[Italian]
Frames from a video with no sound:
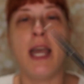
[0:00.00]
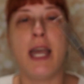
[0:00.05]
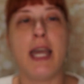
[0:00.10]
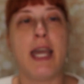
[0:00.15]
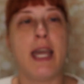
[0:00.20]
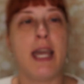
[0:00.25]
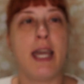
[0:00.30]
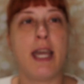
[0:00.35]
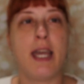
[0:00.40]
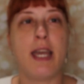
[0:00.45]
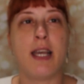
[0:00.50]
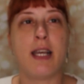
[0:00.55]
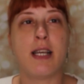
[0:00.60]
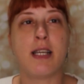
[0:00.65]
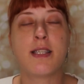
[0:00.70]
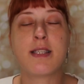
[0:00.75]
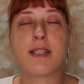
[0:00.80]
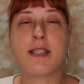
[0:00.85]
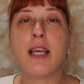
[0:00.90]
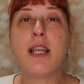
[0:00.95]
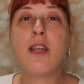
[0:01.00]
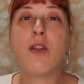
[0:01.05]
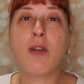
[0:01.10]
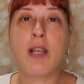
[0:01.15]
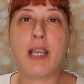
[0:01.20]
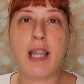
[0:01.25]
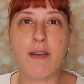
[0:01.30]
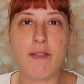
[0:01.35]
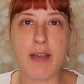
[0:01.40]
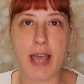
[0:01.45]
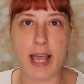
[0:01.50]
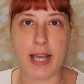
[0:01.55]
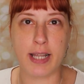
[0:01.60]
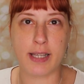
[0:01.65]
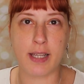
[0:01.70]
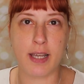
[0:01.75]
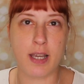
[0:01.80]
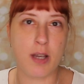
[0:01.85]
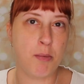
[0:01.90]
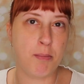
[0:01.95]
e se non
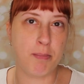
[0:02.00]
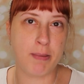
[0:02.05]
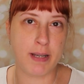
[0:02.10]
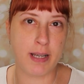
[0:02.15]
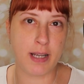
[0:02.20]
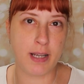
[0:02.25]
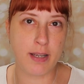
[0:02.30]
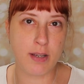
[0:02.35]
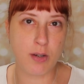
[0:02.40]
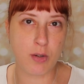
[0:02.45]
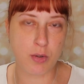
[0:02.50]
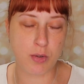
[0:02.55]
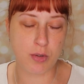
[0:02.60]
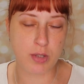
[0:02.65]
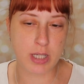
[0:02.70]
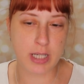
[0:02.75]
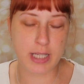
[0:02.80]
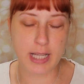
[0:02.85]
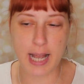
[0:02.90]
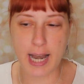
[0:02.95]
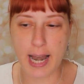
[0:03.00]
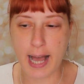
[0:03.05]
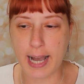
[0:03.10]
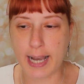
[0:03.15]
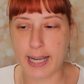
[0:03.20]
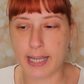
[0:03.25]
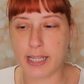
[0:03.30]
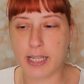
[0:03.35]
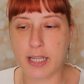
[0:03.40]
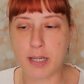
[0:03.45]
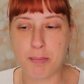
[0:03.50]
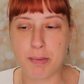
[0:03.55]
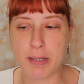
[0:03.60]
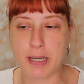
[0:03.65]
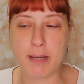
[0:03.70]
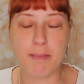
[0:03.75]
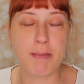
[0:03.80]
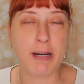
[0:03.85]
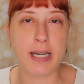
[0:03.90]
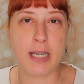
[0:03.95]
l'avete un pennellino così da eyeliner
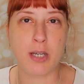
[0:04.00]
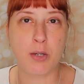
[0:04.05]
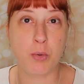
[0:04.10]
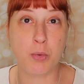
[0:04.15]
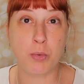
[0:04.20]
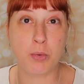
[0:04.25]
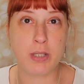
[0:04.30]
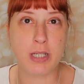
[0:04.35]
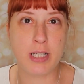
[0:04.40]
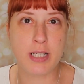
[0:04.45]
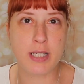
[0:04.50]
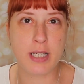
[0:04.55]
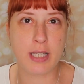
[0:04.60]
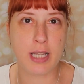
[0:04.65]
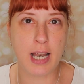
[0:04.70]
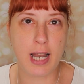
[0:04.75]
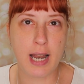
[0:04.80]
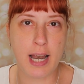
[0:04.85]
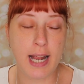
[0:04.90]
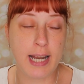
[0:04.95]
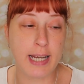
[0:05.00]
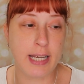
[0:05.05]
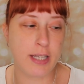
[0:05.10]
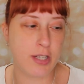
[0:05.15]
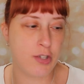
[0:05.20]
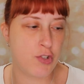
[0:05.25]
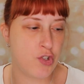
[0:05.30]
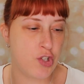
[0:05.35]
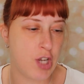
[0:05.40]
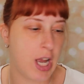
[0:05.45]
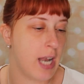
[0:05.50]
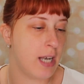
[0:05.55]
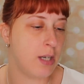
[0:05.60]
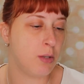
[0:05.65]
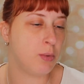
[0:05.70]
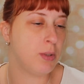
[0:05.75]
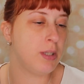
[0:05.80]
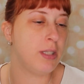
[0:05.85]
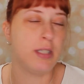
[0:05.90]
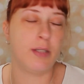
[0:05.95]
perché magari non utilizzate l'eyeliner in gel
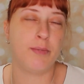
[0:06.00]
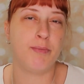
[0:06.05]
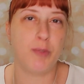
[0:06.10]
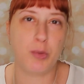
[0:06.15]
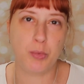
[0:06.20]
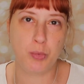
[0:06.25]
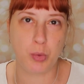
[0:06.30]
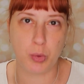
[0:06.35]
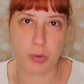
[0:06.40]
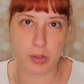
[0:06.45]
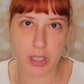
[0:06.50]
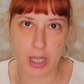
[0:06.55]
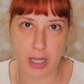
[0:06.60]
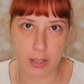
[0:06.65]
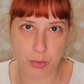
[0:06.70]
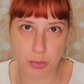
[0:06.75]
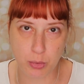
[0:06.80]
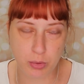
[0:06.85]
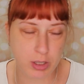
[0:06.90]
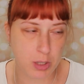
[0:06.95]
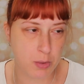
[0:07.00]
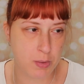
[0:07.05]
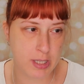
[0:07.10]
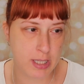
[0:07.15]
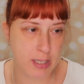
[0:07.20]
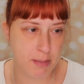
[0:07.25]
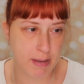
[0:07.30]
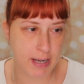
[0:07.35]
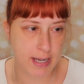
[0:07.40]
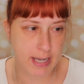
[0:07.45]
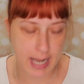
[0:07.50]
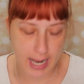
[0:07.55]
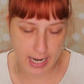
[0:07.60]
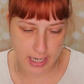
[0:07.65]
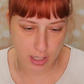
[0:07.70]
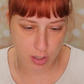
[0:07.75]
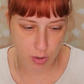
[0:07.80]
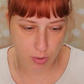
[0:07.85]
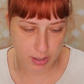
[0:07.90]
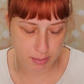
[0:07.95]
quindi non tutti hanno tutti questi
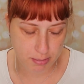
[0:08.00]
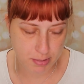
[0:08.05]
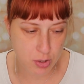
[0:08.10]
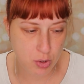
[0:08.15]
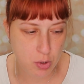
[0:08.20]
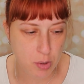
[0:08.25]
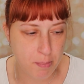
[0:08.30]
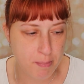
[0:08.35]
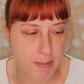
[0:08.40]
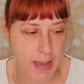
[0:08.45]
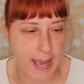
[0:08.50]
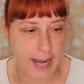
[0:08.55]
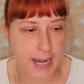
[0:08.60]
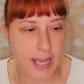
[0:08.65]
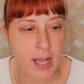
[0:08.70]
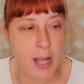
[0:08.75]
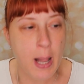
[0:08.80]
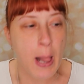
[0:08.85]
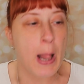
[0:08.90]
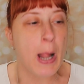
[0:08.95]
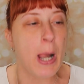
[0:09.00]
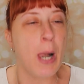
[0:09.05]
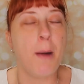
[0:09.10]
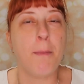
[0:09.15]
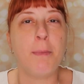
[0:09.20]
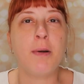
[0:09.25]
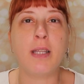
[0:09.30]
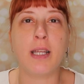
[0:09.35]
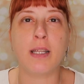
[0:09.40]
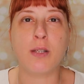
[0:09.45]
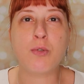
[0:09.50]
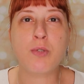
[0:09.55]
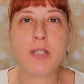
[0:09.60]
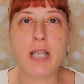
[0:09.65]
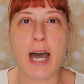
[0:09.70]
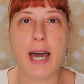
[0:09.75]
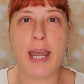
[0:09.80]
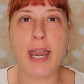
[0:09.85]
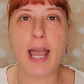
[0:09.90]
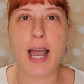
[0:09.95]
pennelli lo capisco bene potete usare